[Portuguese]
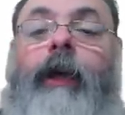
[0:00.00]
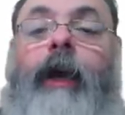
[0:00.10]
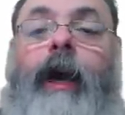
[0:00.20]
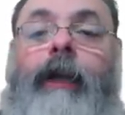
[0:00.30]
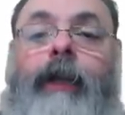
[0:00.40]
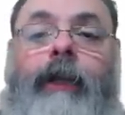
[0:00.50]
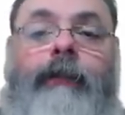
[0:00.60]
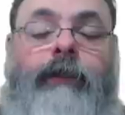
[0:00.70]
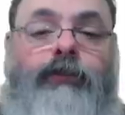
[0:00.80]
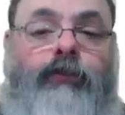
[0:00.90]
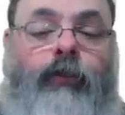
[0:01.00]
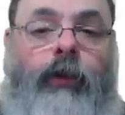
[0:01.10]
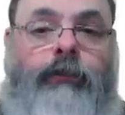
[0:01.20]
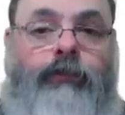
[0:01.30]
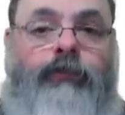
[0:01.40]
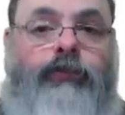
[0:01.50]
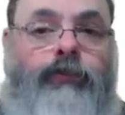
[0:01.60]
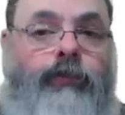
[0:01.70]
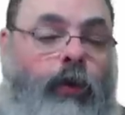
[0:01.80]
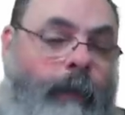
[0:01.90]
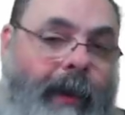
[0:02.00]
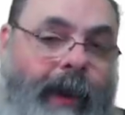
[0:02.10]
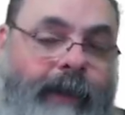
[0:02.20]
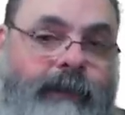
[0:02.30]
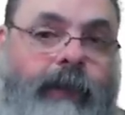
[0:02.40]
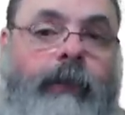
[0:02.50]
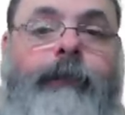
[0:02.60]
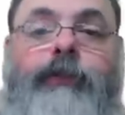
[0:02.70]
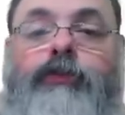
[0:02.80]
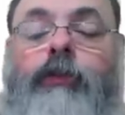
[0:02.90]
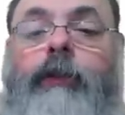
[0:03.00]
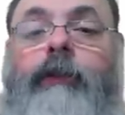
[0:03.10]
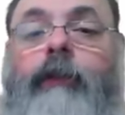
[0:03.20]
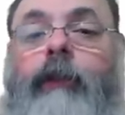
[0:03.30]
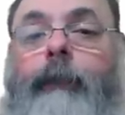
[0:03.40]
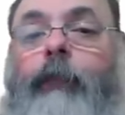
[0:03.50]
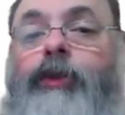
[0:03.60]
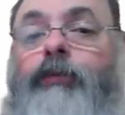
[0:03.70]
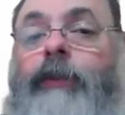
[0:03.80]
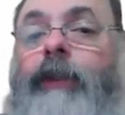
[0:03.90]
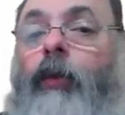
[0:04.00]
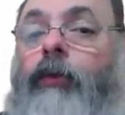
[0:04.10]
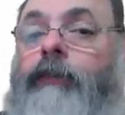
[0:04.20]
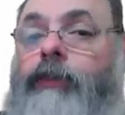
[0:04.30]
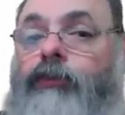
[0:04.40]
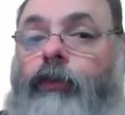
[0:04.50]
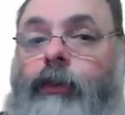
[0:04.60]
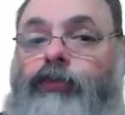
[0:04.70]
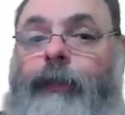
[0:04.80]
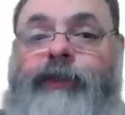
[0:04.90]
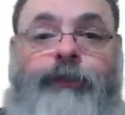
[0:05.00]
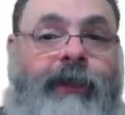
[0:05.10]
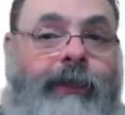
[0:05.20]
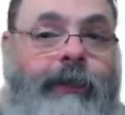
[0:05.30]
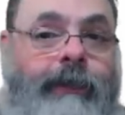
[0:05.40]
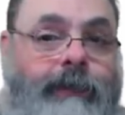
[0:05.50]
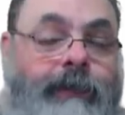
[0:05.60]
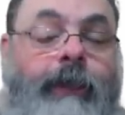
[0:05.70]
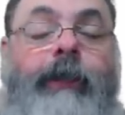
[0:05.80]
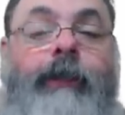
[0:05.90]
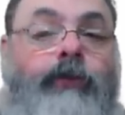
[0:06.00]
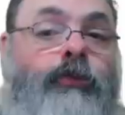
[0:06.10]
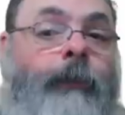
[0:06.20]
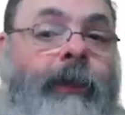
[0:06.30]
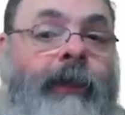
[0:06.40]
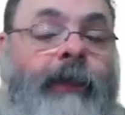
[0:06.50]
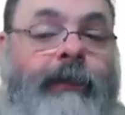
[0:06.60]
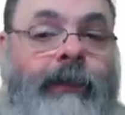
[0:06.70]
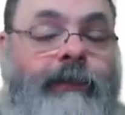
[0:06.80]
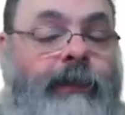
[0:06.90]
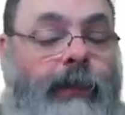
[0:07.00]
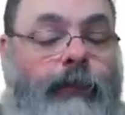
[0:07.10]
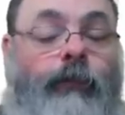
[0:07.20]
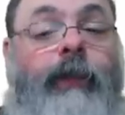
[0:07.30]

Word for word: Além das fotos normais daquela pessoa, ela pode botar outras fotos mais picantes só para quem está inscrito.